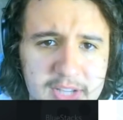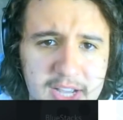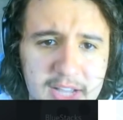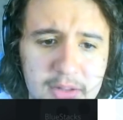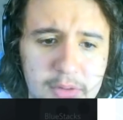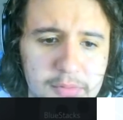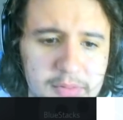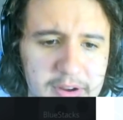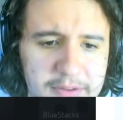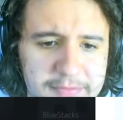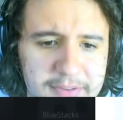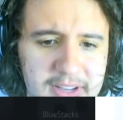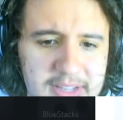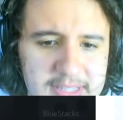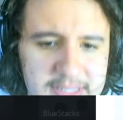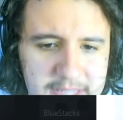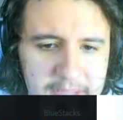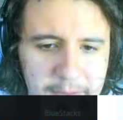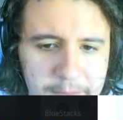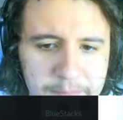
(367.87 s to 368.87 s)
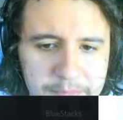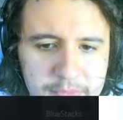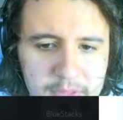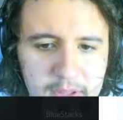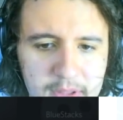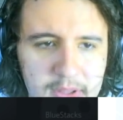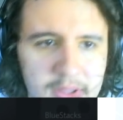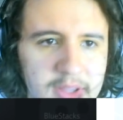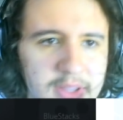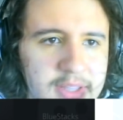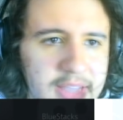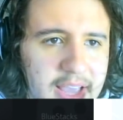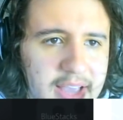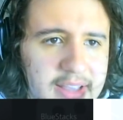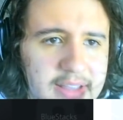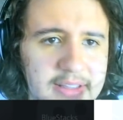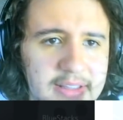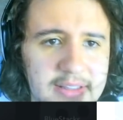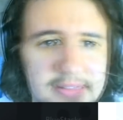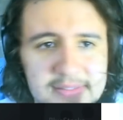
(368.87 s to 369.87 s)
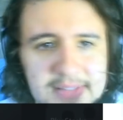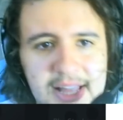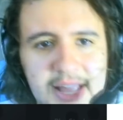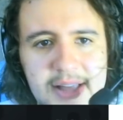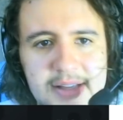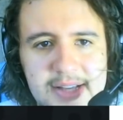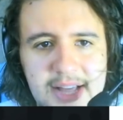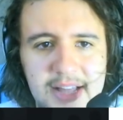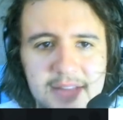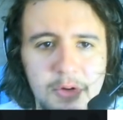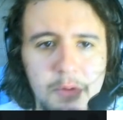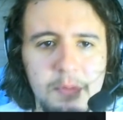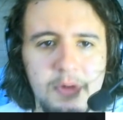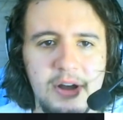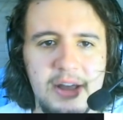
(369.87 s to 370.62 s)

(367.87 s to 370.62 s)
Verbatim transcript: do que cada um vai fazer. E é, né, cada